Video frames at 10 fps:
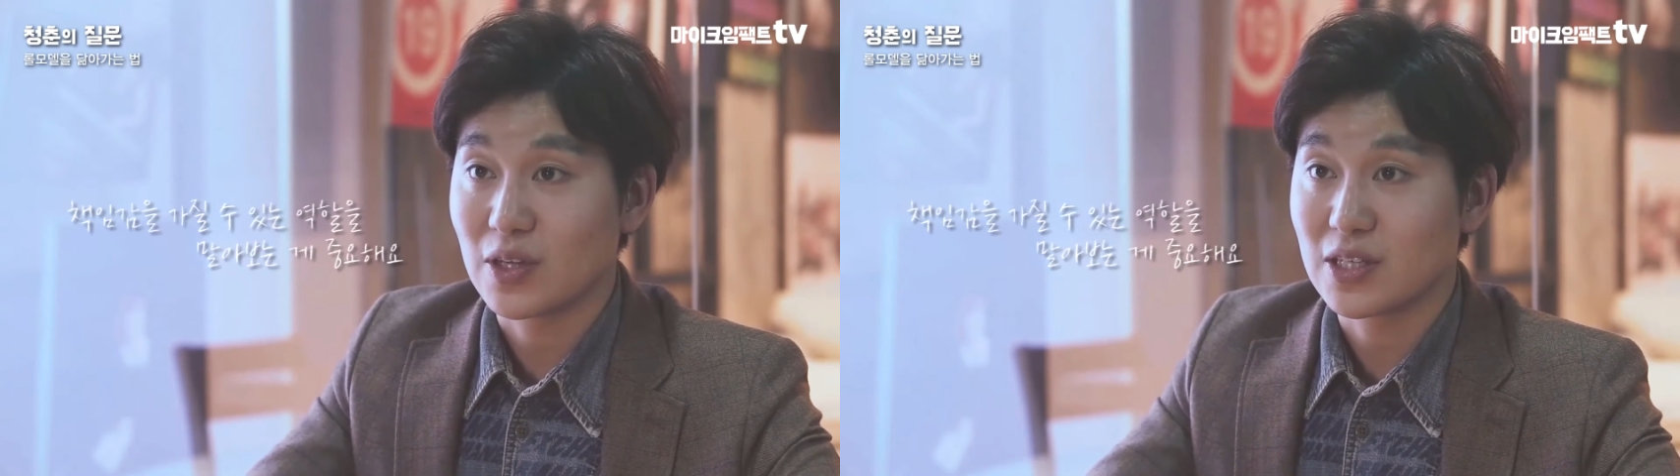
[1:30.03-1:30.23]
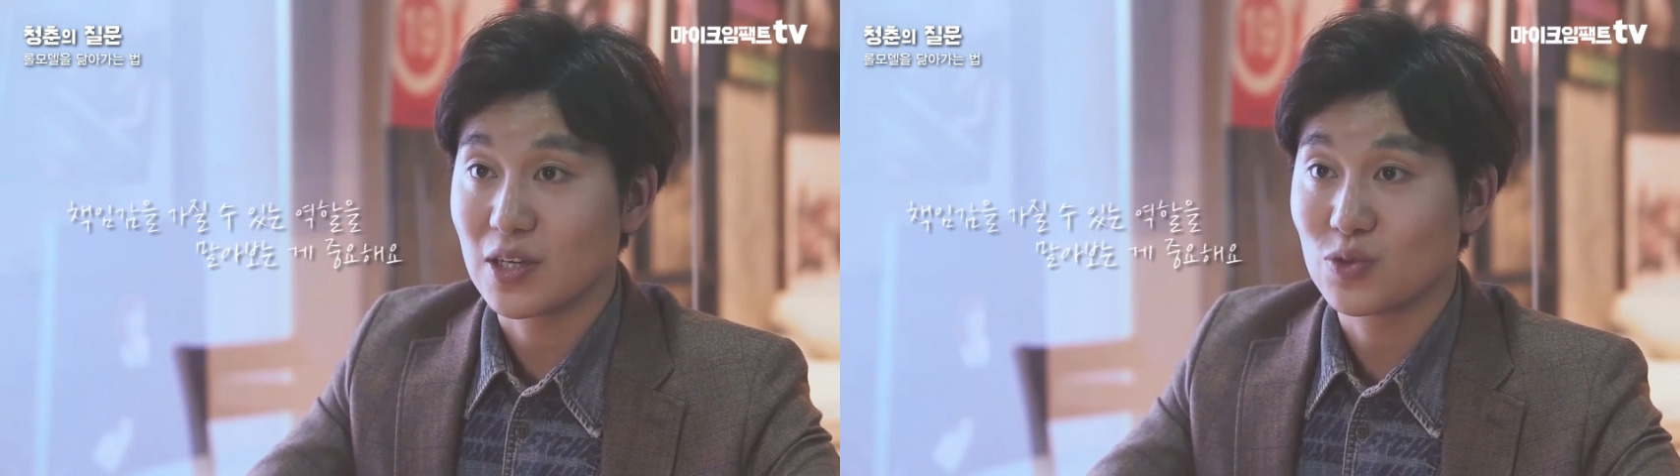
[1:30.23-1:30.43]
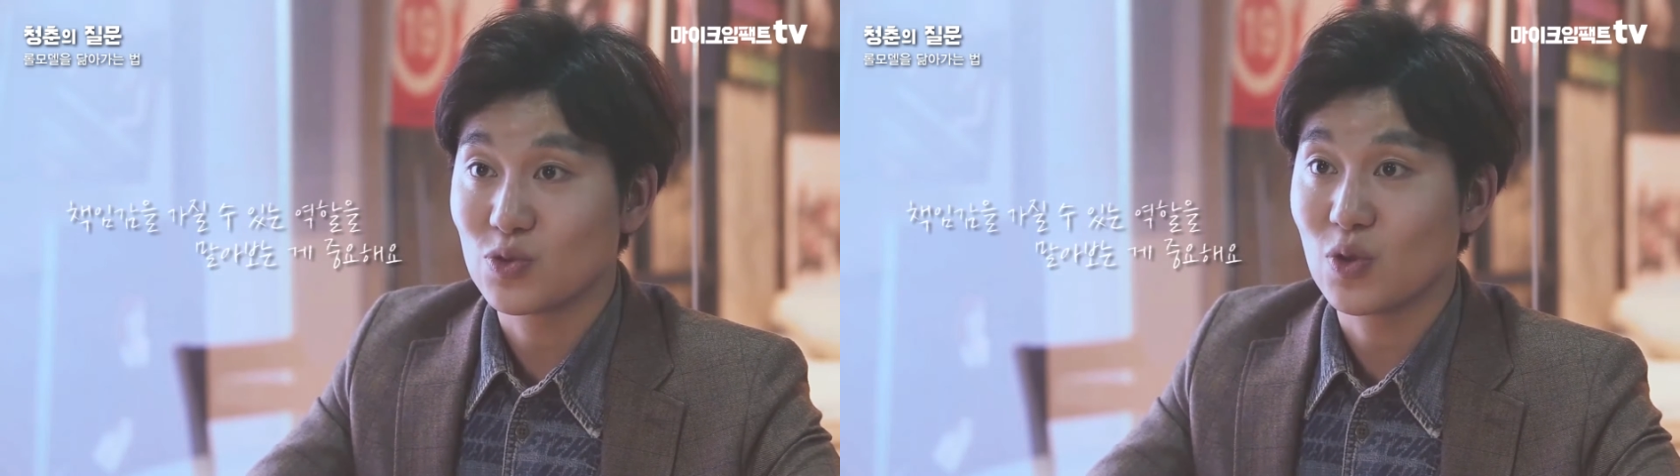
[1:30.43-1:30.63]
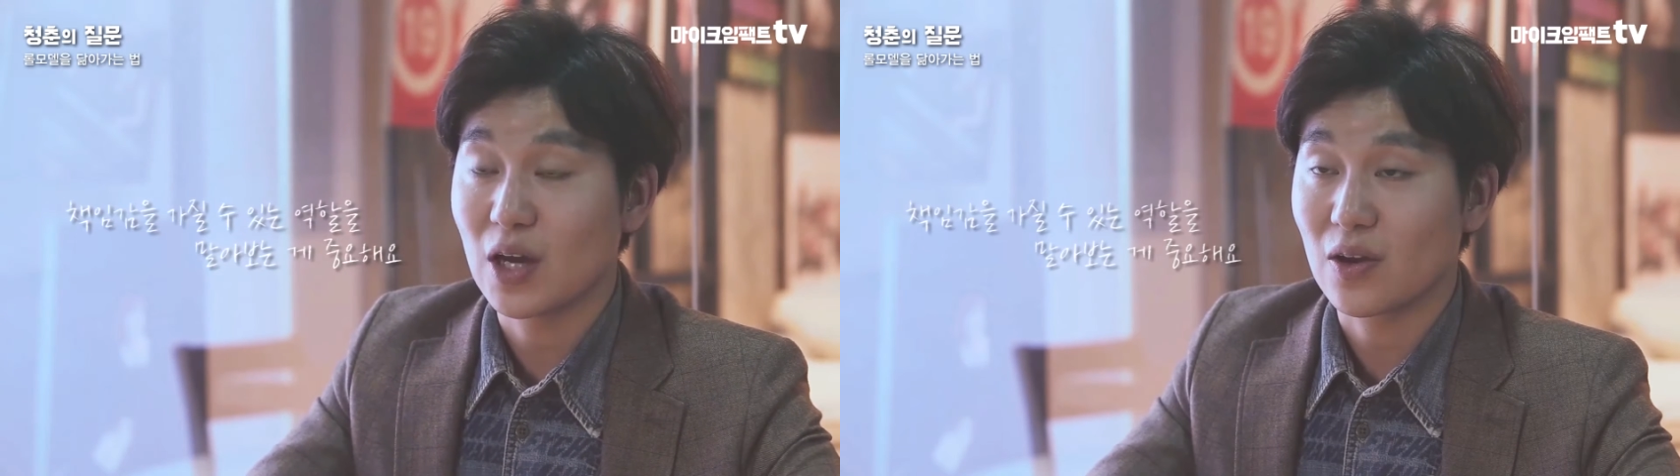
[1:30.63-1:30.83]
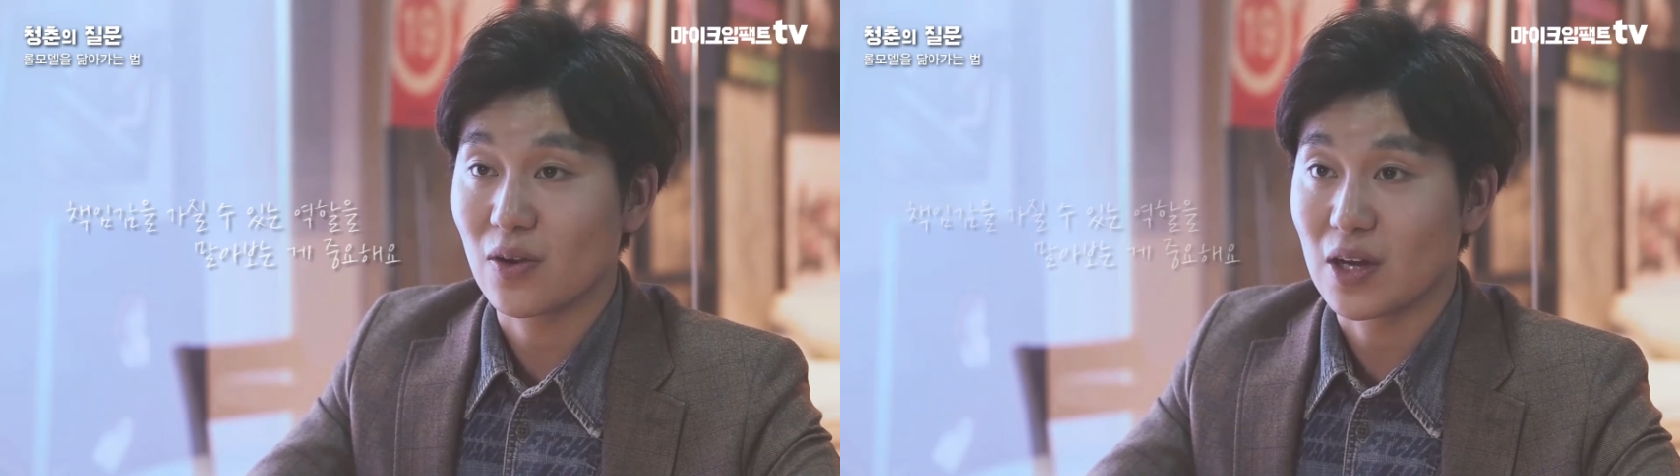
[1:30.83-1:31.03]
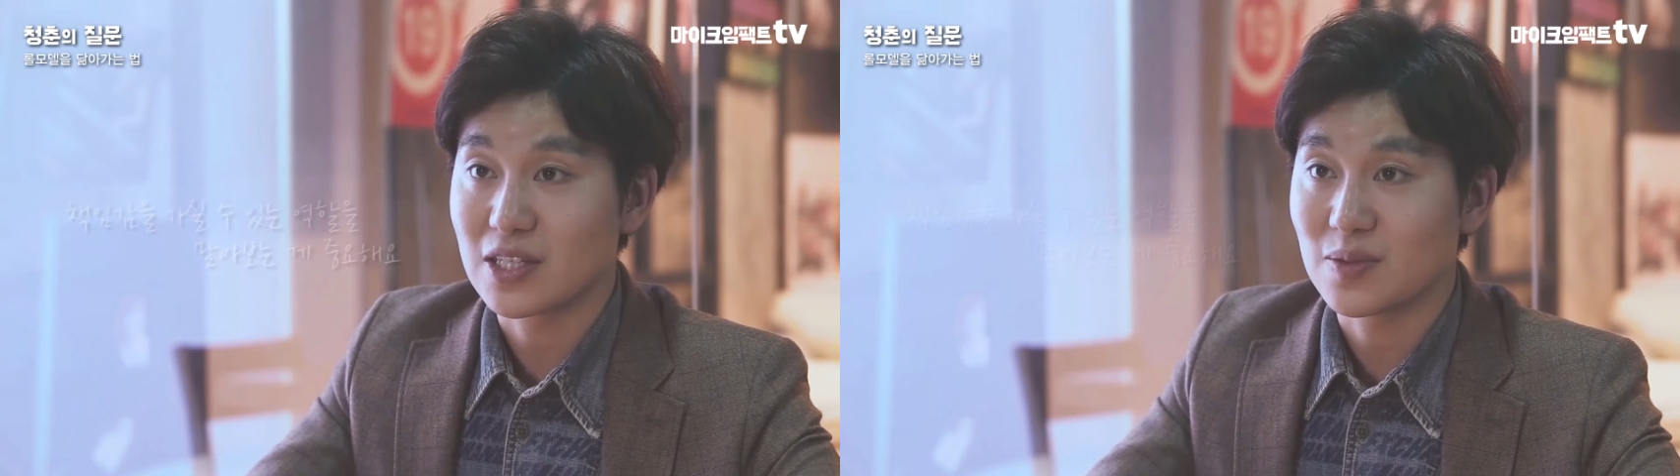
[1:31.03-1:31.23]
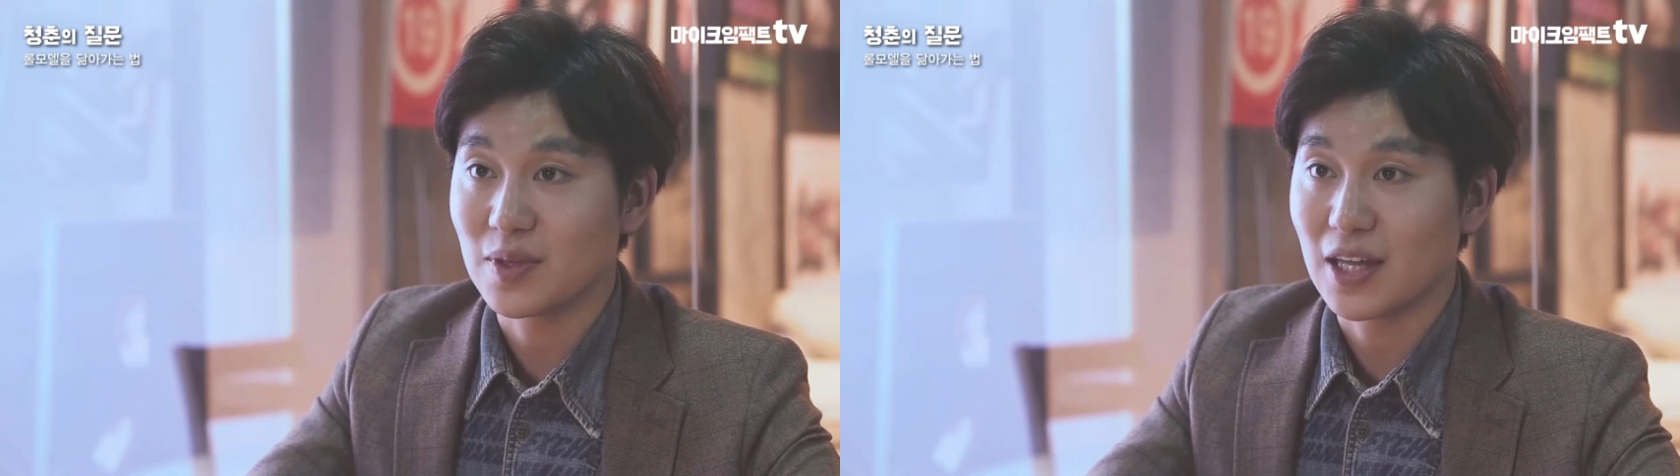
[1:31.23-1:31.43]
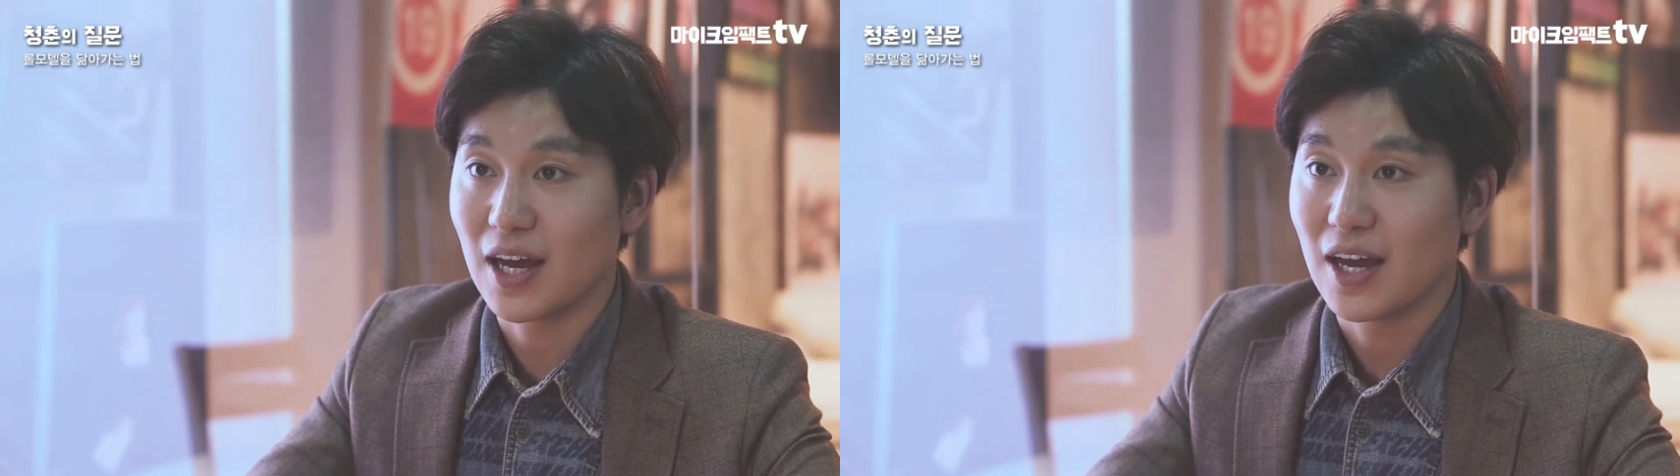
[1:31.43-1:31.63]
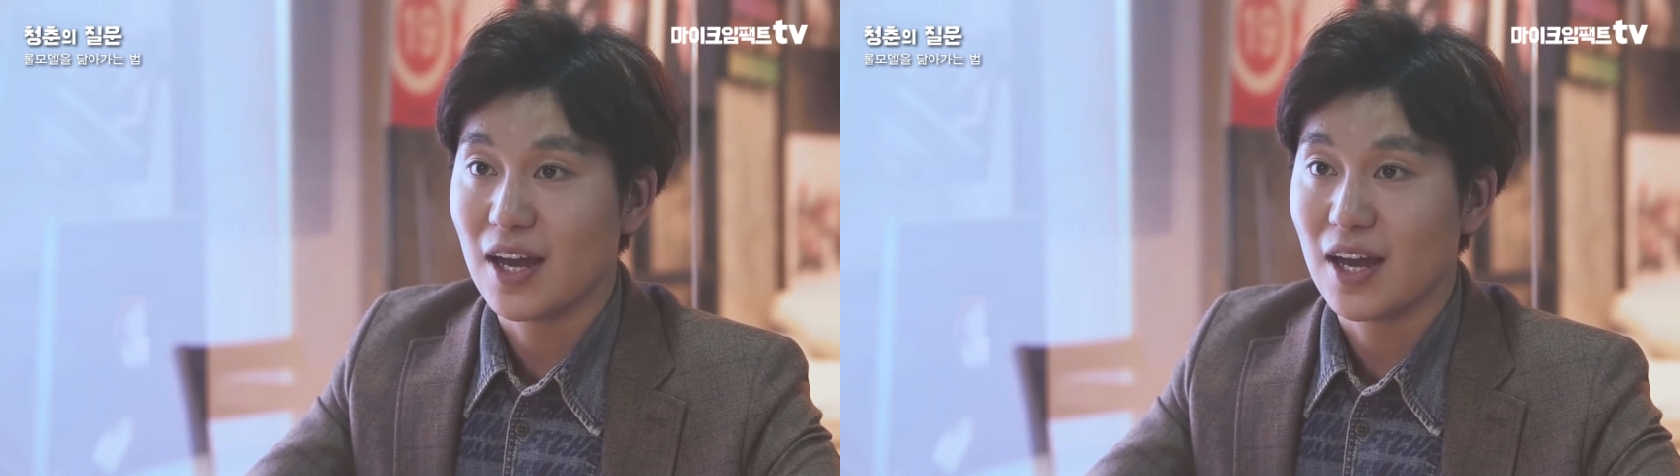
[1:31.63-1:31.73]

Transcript: 굉장히 중요한 것 같습니다.